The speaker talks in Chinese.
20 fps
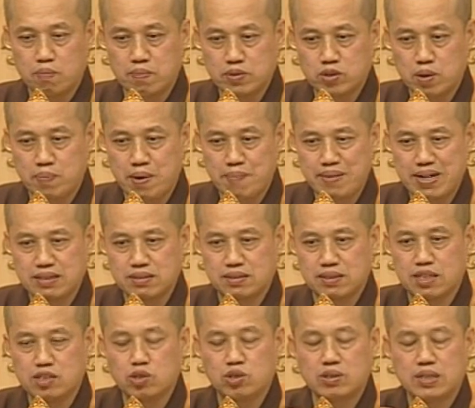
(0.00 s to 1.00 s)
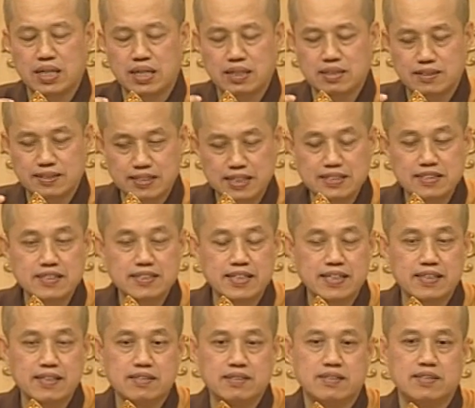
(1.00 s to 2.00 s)
我们就慢慢升起那个深
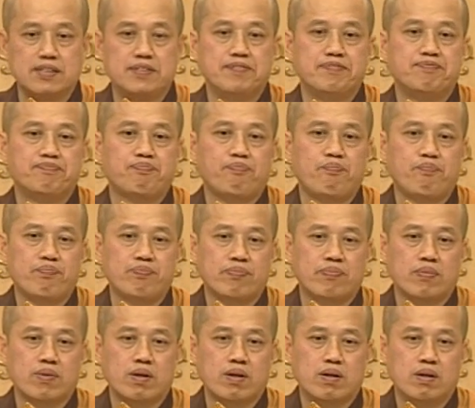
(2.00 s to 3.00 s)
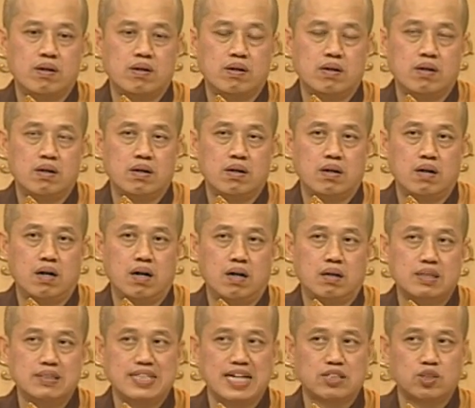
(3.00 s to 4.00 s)
切的心。啊，
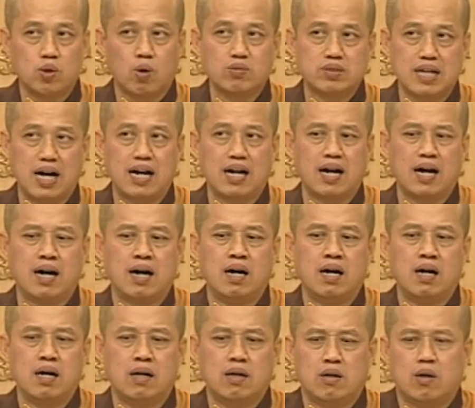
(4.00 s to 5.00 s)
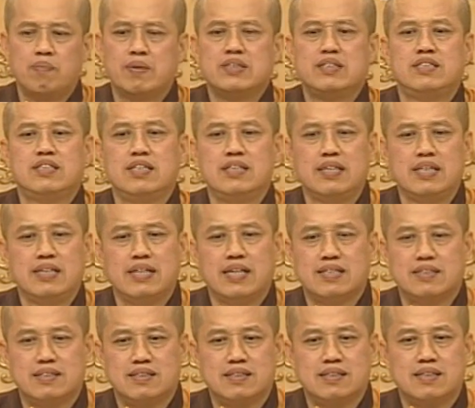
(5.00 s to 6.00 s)
人家受伤了，我们心里也
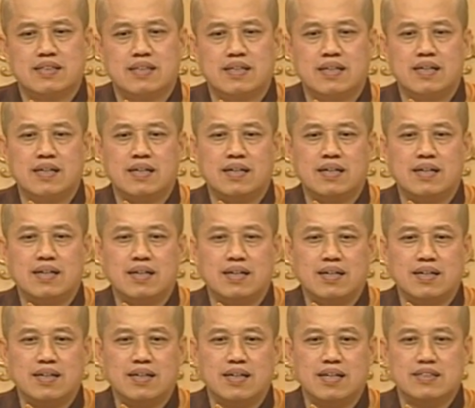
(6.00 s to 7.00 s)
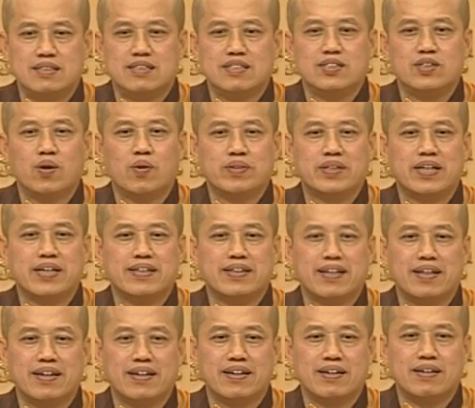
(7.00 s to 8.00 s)
是，也是有点
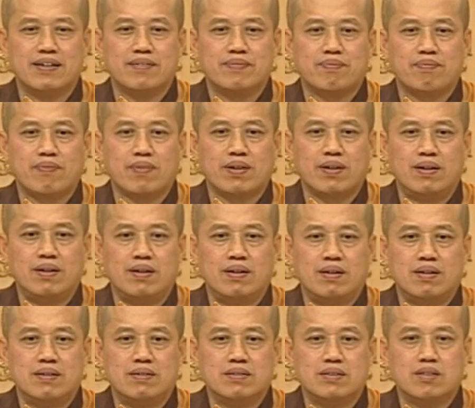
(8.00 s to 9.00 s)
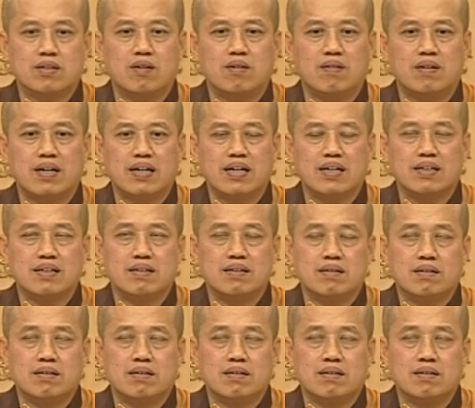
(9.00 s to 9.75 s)
呢，这种呢，